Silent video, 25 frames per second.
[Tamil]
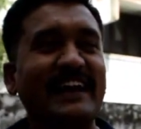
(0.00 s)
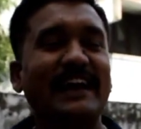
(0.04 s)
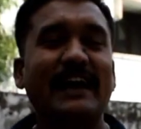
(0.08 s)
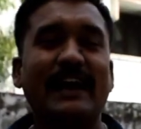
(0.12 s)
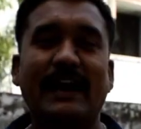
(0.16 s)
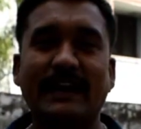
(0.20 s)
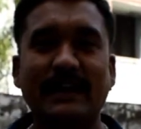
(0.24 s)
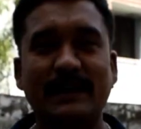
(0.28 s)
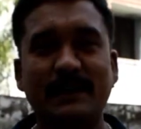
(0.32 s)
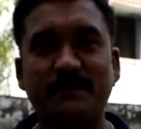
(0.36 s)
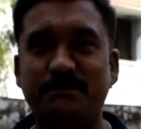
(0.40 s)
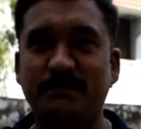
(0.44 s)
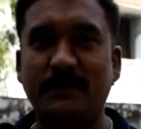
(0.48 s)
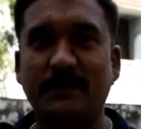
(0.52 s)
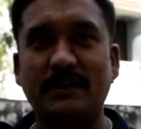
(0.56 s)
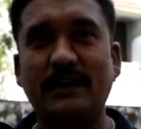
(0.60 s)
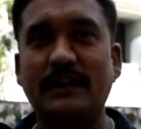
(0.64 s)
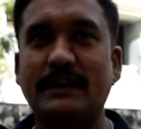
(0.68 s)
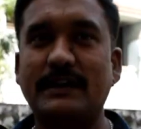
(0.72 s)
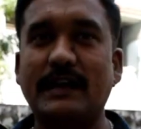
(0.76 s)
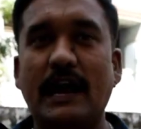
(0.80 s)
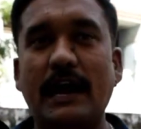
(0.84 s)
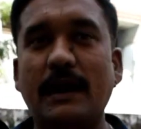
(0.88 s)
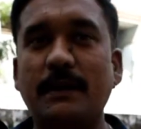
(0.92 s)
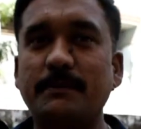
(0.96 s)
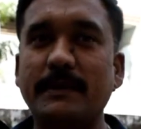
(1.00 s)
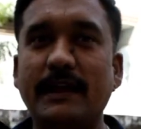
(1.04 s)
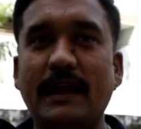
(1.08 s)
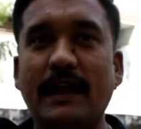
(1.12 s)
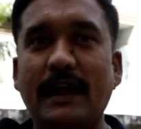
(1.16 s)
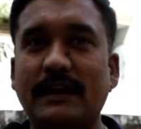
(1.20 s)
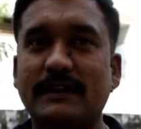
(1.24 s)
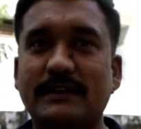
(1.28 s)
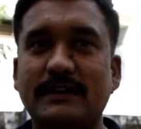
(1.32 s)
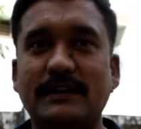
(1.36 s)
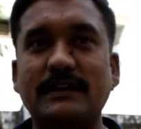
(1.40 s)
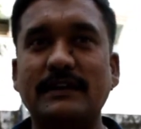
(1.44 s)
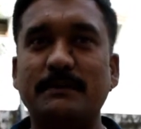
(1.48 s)
ஆனால் இப்போ காமெடி
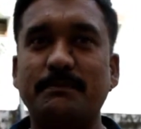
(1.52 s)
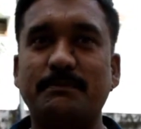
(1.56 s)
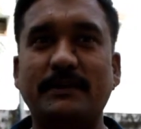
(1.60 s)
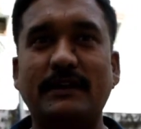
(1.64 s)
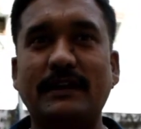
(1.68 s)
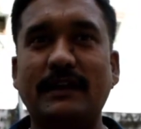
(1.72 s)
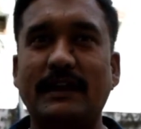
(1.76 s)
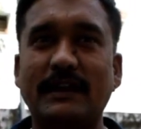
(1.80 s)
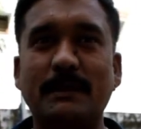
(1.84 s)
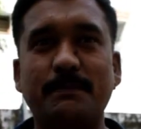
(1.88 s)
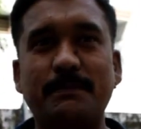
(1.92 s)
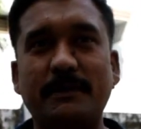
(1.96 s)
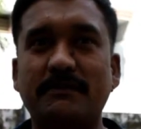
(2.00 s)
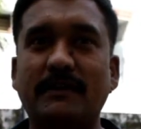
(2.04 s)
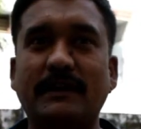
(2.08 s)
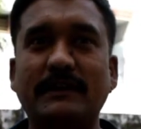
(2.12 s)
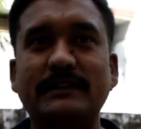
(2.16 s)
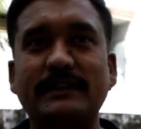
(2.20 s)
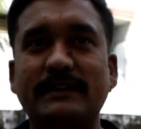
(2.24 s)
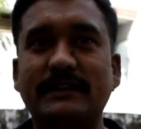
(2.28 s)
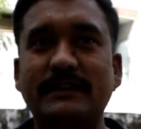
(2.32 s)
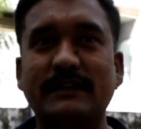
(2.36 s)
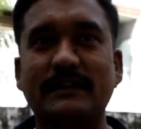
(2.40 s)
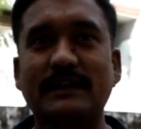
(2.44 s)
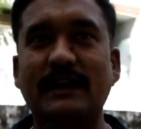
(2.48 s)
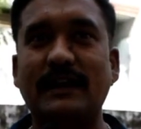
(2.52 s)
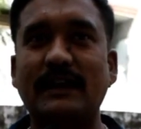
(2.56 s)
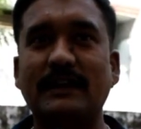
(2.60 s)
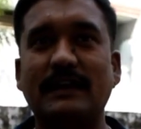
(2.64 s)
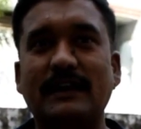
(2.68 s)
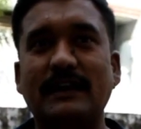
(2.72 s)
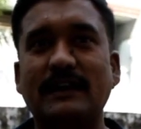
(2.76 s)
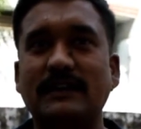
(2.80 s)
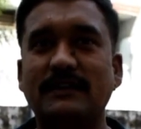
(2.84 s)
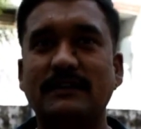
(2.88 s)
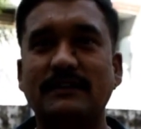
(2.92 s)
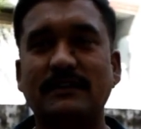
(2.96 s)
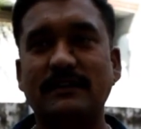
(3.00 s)
ஆக்டர்னு இப்போ நிறைய பேர் வந்துட்டு
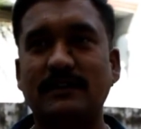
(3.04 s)
இருக்காங்கண்ணா